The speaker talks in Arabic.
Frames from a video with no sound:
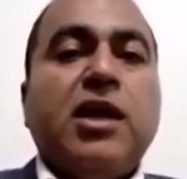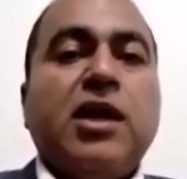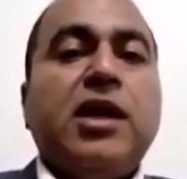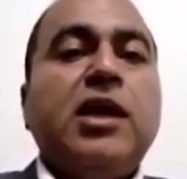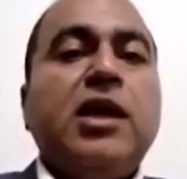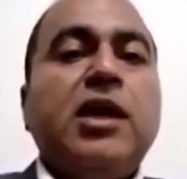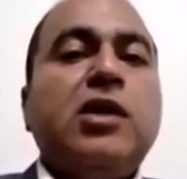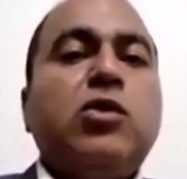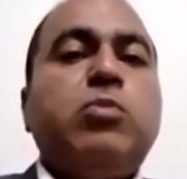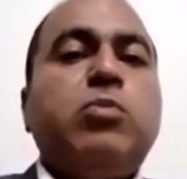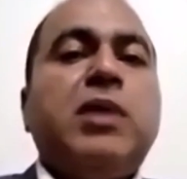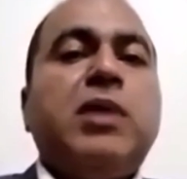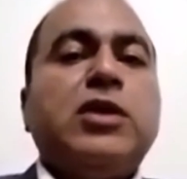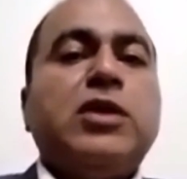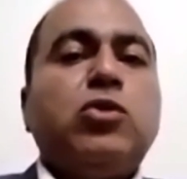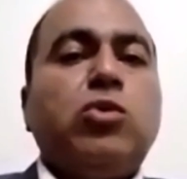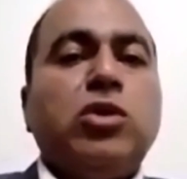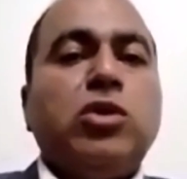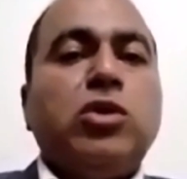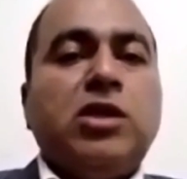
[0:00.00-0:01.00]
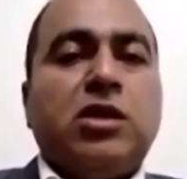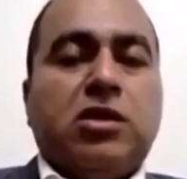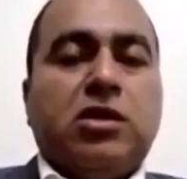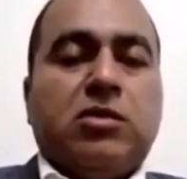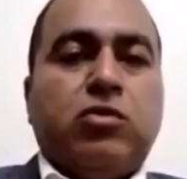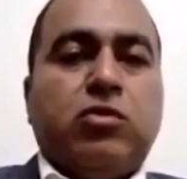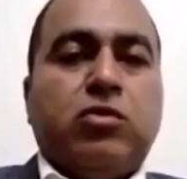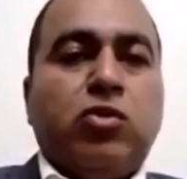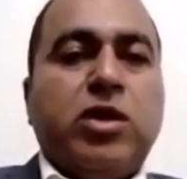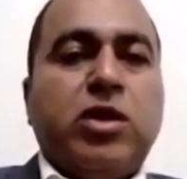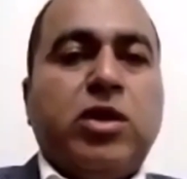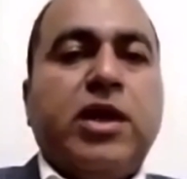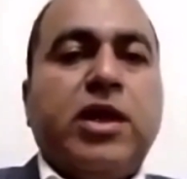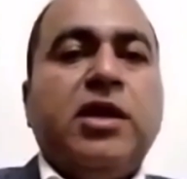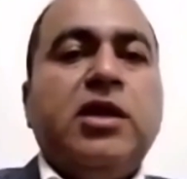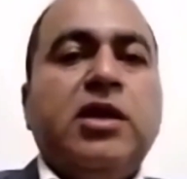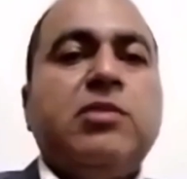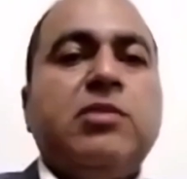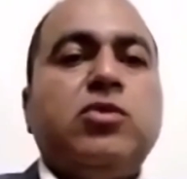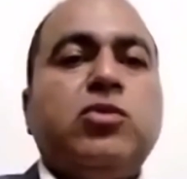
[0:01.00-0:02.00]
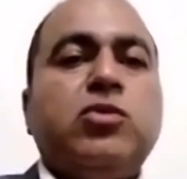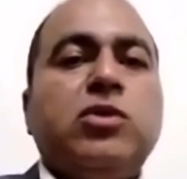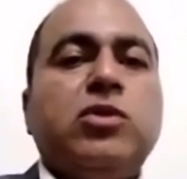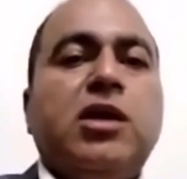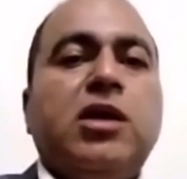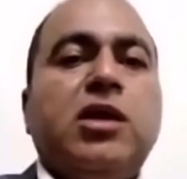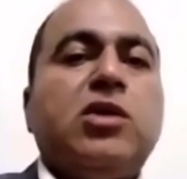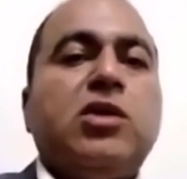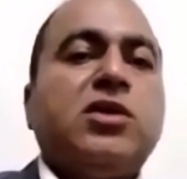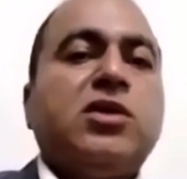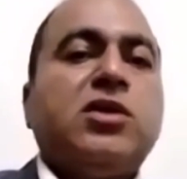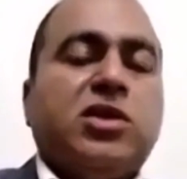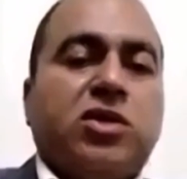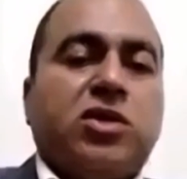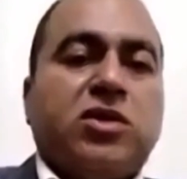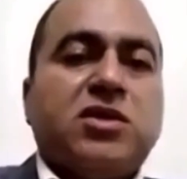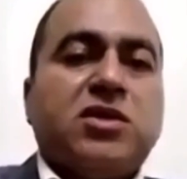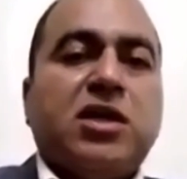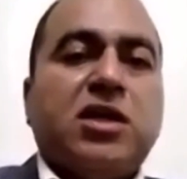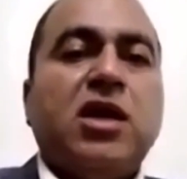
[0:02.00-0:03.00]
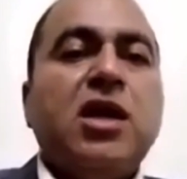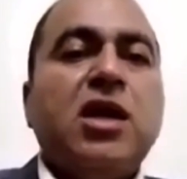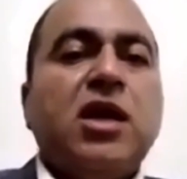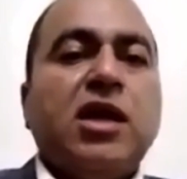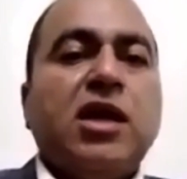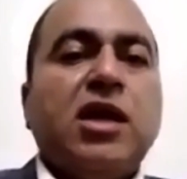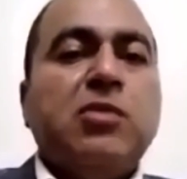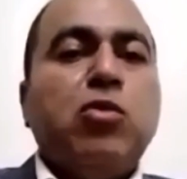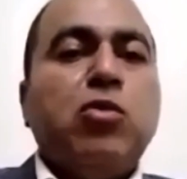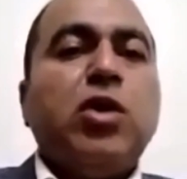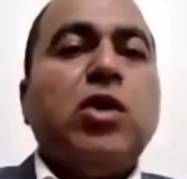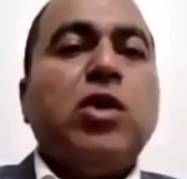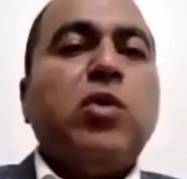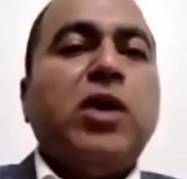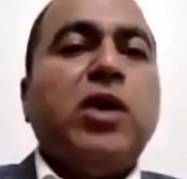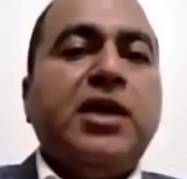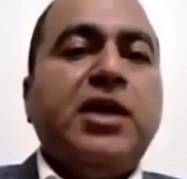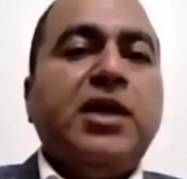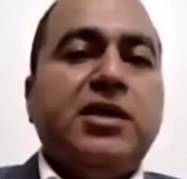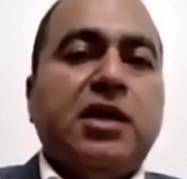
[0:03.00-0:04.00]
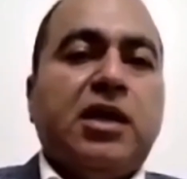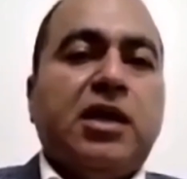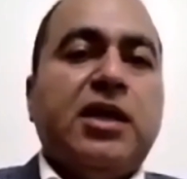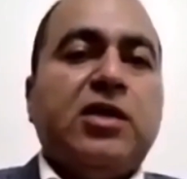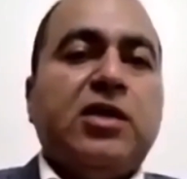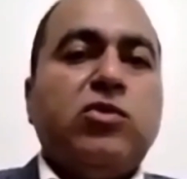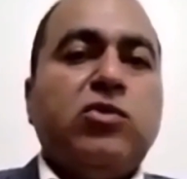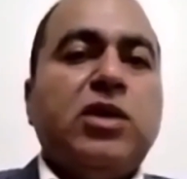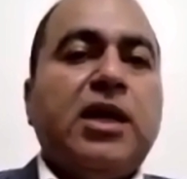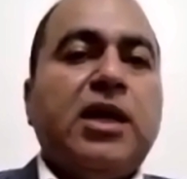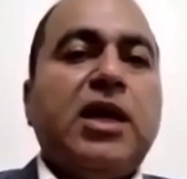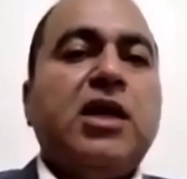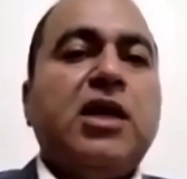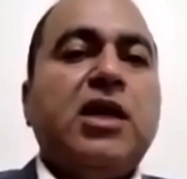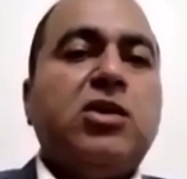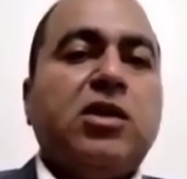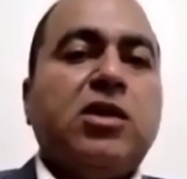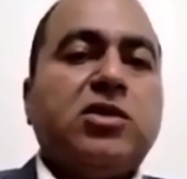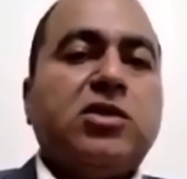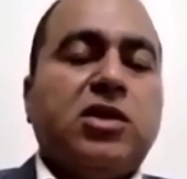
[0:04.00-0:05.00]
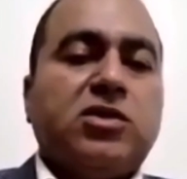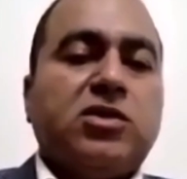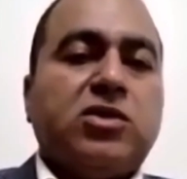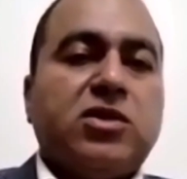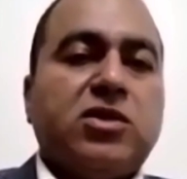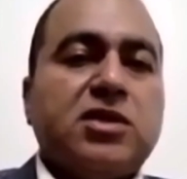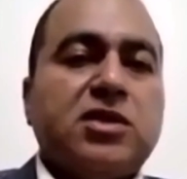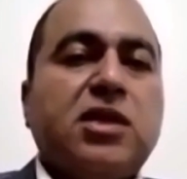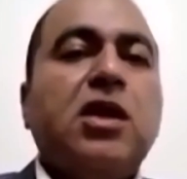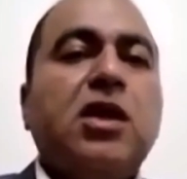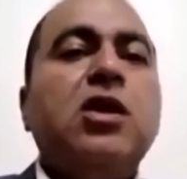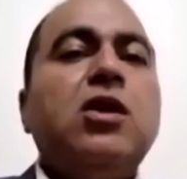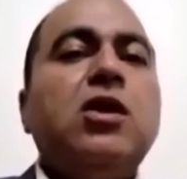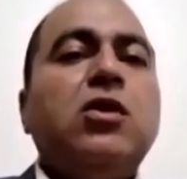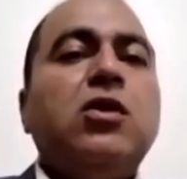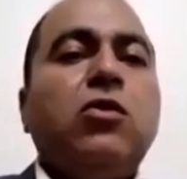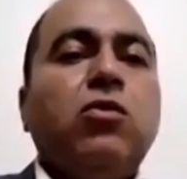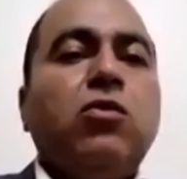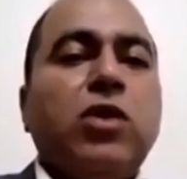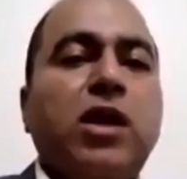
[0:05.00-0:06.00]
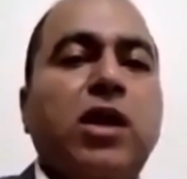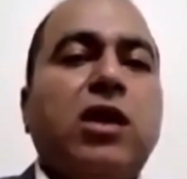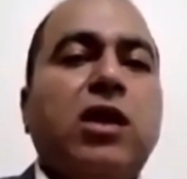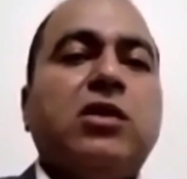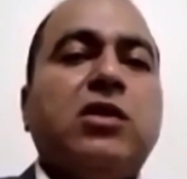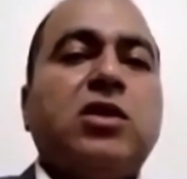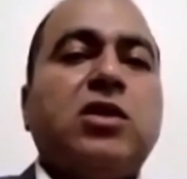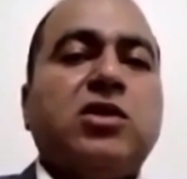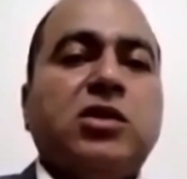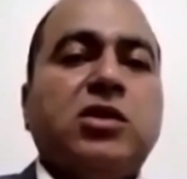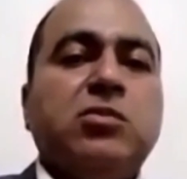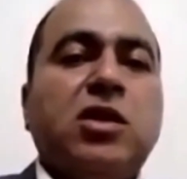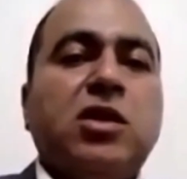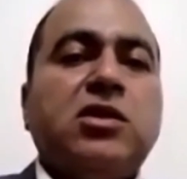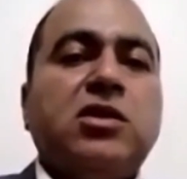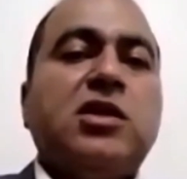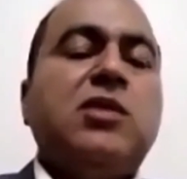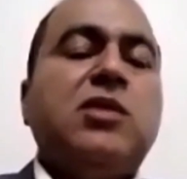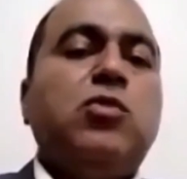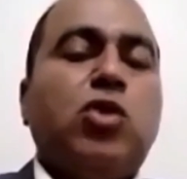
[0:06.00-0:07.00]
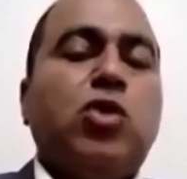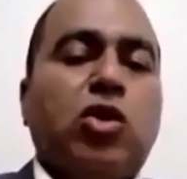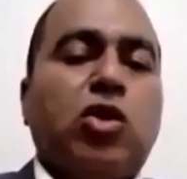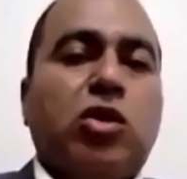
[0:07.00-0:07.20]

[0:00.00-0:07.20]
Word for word: ايه بعد كل موجه احنا بنقول اجراءات احترازيه، الموجه الوحيده اللي هنقول عليها اجراءات احترازيه وتطعيمات هي الموجه